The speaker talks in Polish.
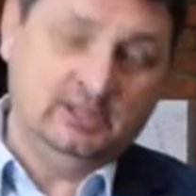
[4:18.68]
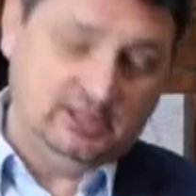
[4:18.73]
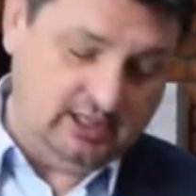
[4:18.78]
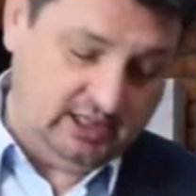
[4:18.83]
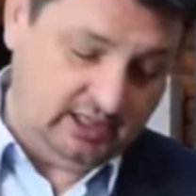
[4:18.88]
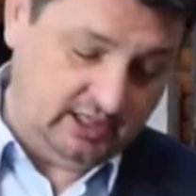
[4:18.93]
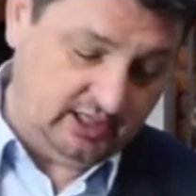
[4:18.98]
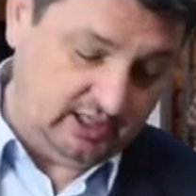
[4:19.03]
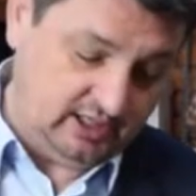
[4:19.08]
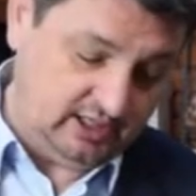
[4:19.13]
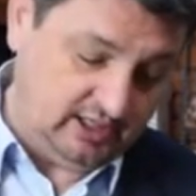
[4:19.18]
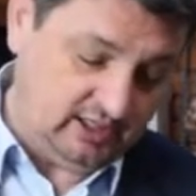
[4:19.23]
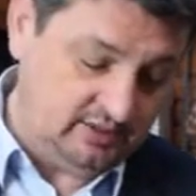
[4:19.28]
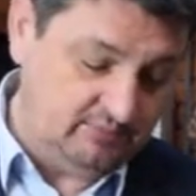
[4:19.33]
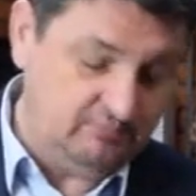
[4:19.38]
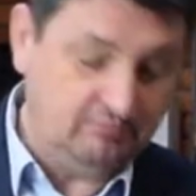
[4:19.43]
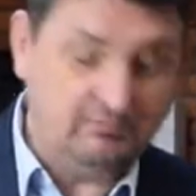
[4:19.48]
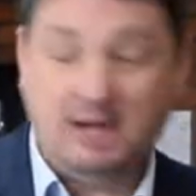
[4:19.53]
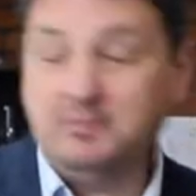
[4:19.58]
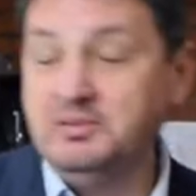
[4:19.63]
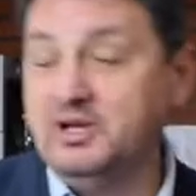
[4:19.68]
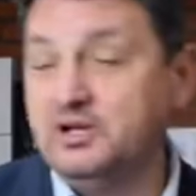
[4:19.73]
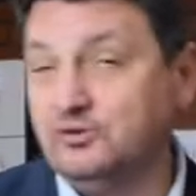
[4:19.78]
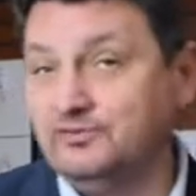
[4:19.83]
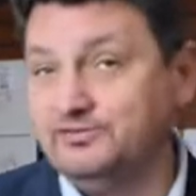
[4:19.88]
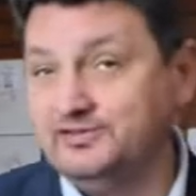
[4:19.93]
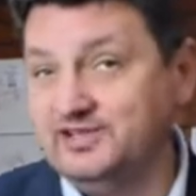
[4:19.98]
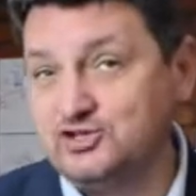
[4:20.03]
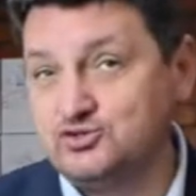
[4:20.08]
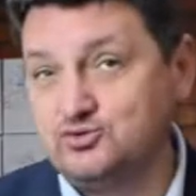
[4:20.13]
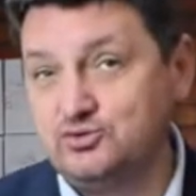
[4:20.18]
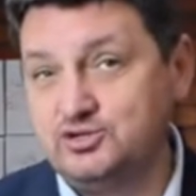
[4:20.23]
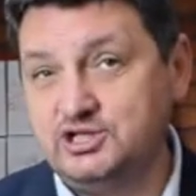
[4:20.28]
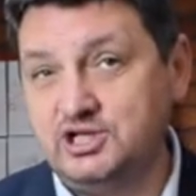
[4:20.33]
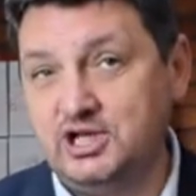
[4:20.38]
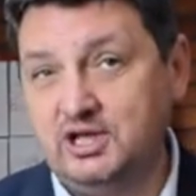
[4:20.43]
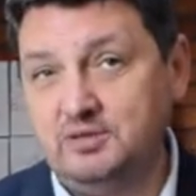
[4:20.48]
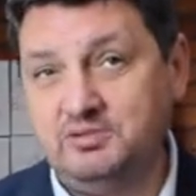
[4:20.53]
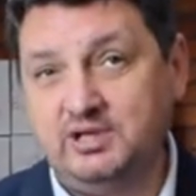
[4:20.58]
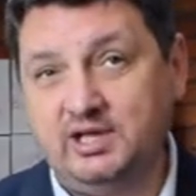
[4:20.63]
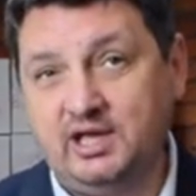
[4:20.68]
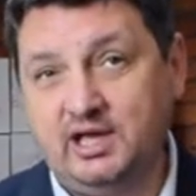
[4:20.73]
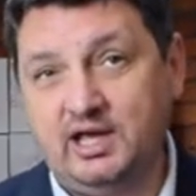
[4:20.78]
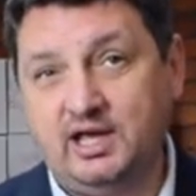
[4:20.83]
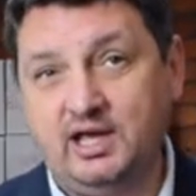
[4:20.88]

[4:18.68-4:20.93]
E, mamy również u siebie